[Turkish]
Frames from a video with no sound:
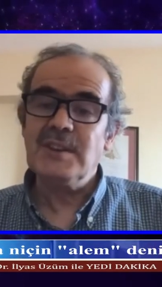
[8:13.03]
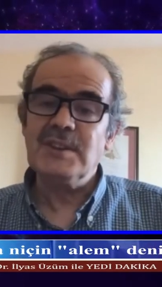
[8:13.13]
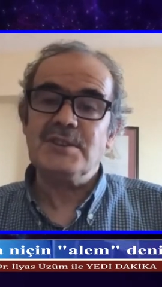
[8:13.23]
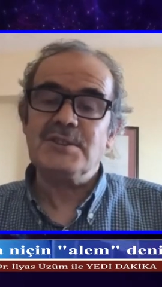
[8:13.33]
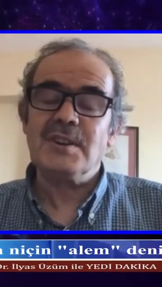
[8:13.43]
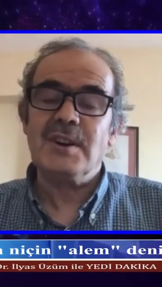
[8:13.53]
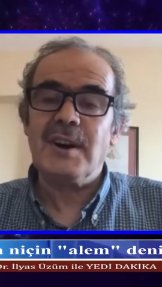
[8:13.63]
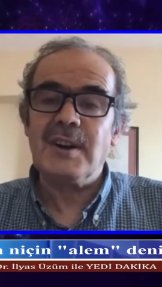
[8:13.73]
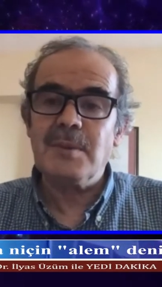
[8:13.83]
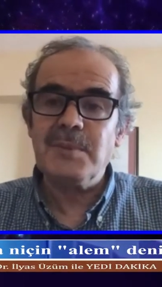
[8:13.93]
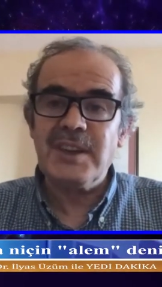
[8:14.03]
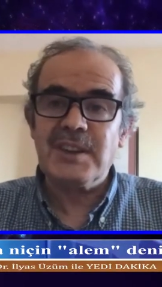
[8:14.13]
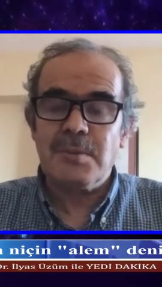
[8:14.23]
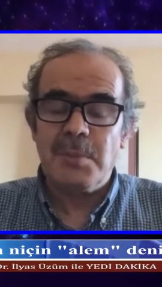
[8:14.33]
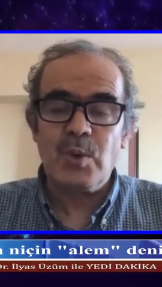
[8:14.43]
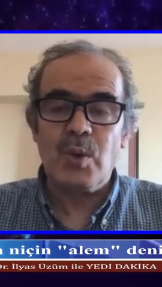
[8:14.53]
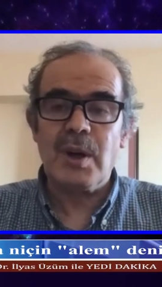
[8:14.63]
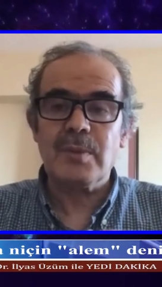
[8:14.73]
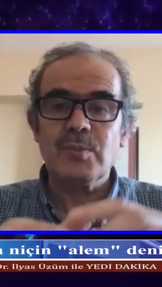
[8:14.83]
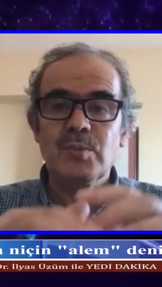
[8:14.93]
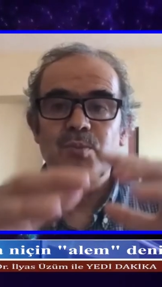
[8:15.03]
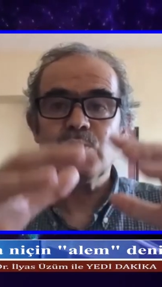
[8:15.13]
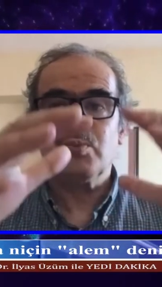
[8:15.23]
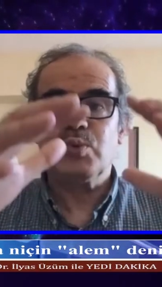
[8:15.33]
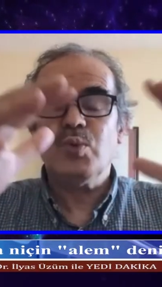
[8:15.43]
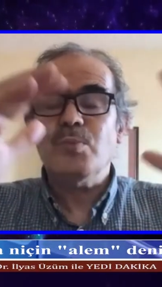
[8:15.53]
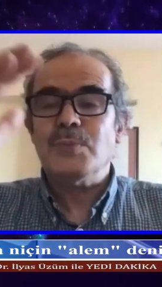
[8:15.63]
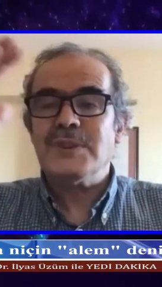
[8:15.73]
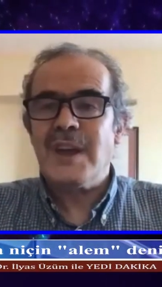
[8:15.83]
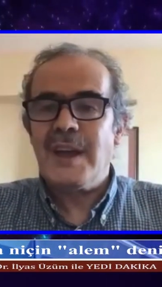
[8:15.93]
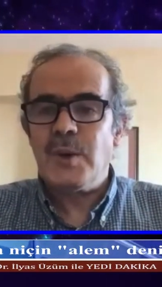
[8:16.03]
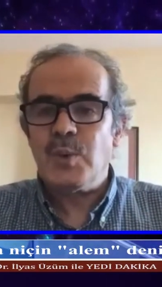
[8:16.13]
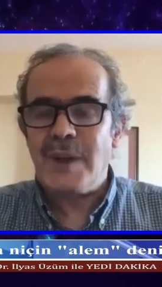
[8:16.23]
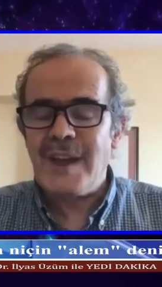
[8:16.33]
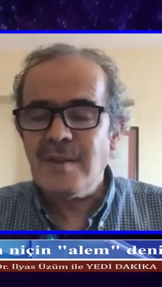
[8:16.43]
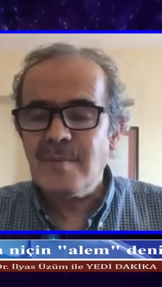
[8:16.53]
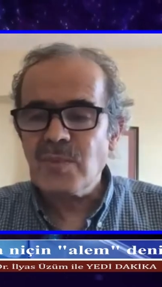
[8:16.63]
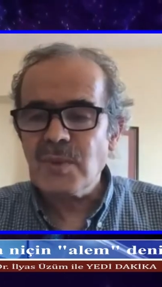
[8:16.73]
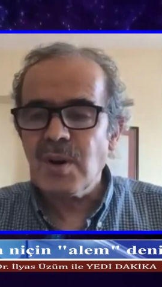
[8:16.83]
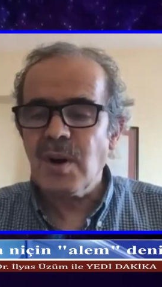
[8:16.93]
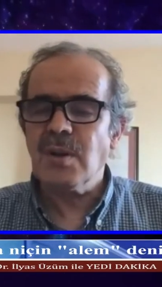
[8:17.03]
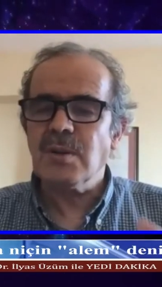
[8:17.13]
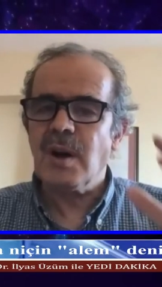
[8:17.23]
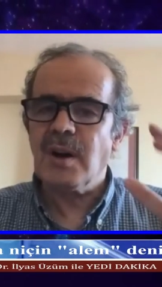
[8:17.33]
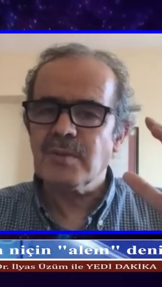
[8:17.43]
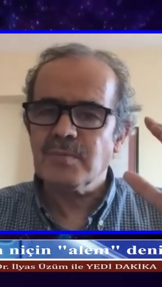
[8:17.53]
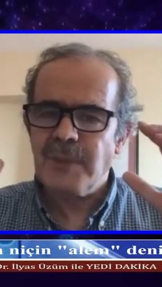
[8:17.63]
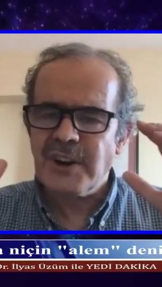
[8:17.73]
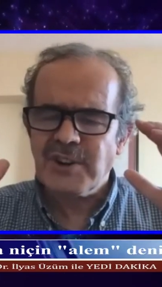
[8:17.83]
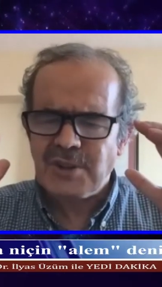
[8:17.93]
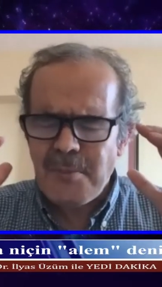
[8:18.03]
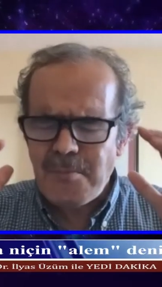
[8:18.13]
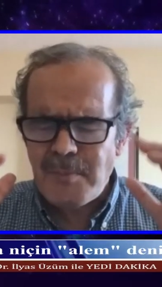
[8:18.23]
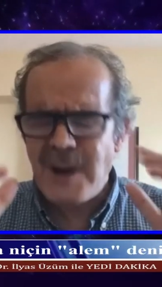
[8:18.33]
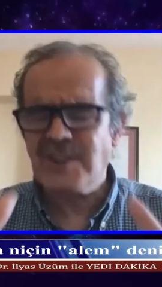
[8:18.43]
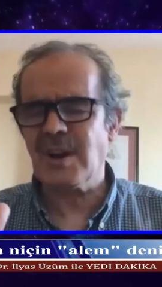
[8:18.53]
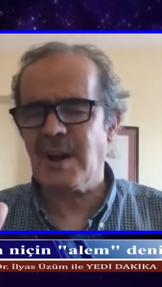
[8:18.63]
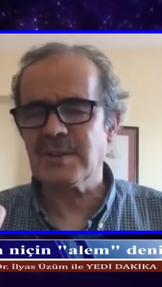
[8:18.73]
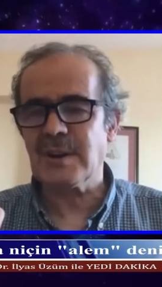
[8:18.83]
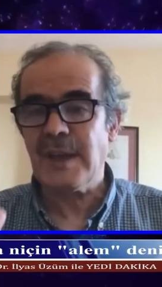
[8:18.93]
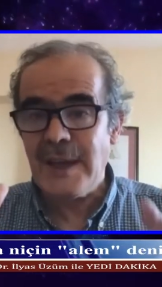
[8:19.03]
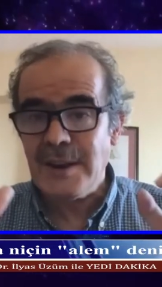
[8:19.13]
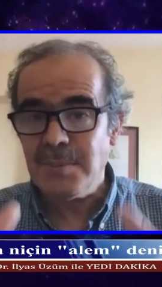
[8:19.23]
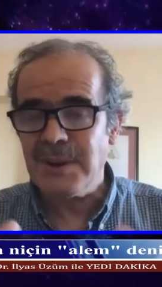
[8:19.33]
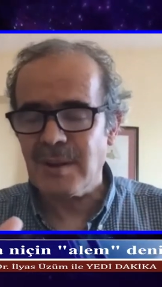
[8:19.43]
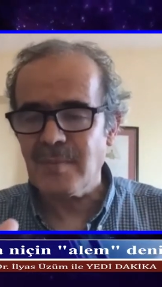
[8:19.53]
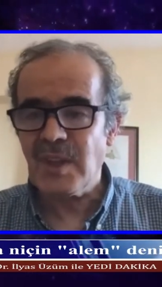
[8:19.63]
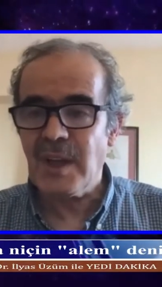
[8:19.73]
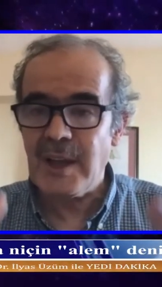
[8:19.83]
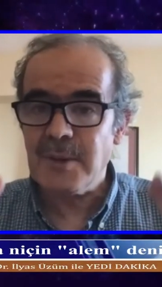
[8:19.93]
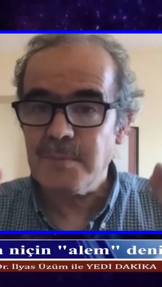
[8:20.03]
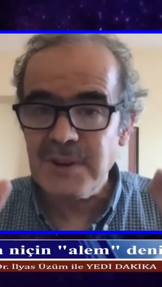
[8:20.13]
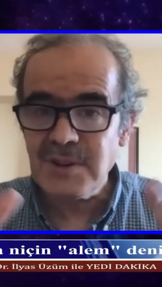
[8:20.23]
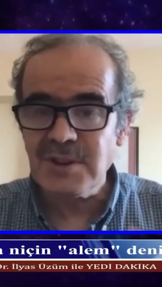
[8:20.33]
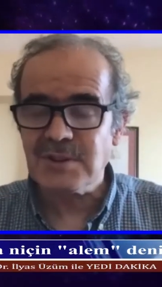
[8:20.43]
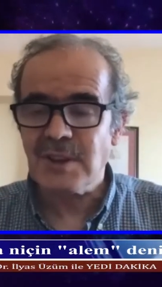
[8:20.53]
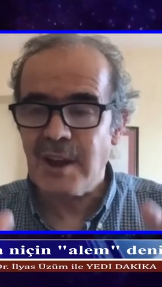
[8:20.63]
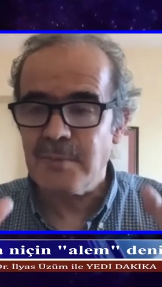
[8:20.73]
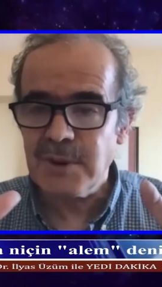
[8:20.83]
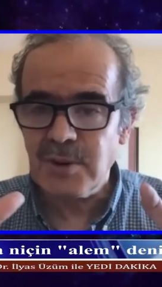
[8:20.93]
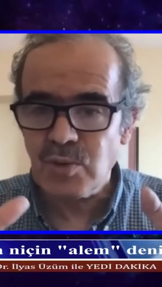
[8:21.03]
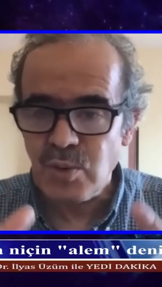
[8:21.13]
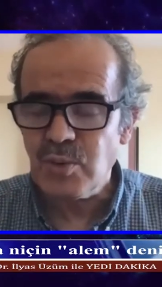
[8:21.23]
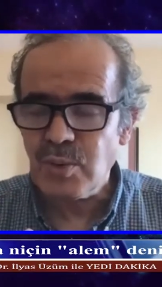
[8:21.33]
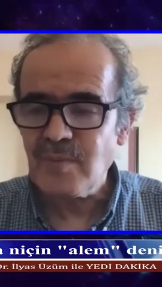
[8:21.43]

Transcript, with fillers: ister alemi ekber olan bütün bir evren Allah'ın baştan başa kadar her biri, her bir cins, her bir tür